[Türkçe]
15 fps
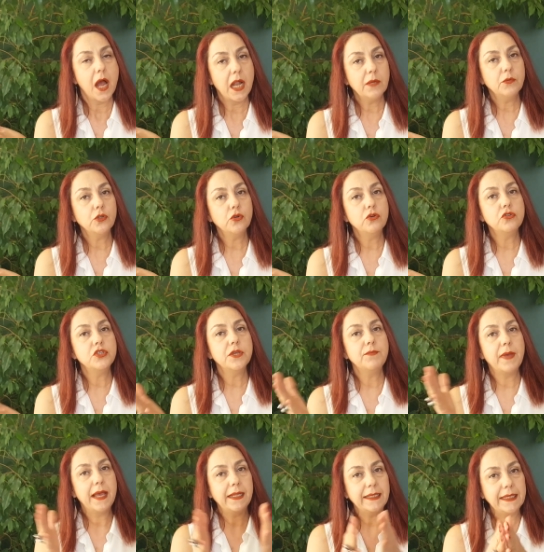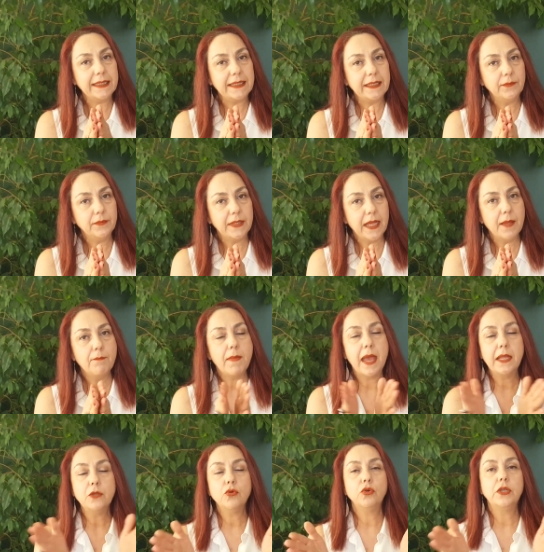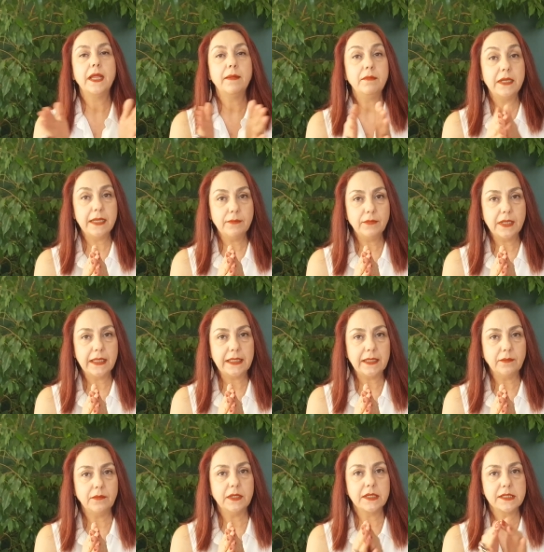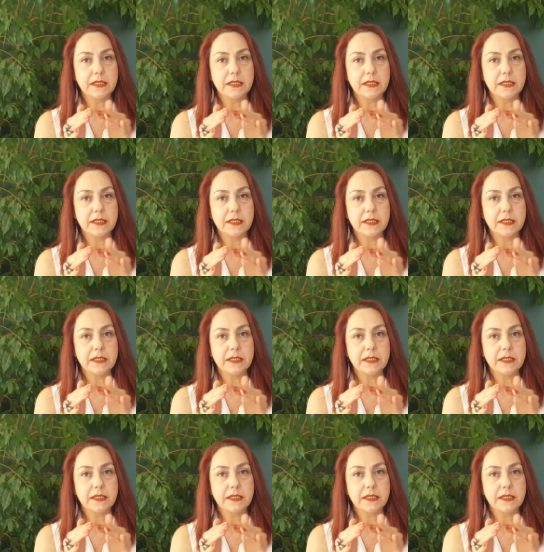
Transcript: Halbuki önce ben dediğimde, ben önemliyim dediğimde,